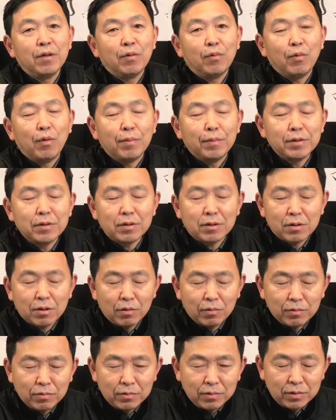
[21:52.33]
我们
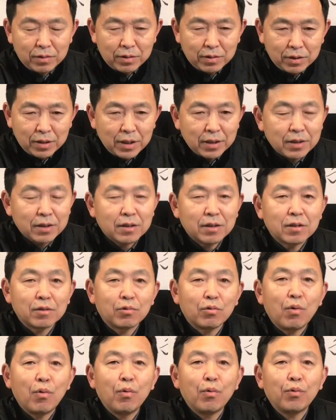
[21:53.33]
从这一次
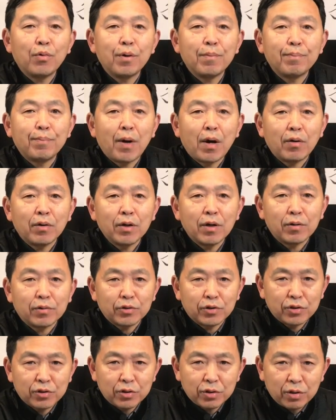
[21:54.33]
郭文贵爆料
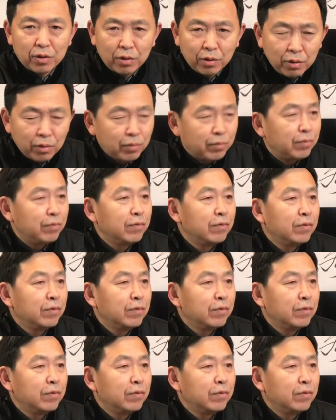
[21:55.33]
之后，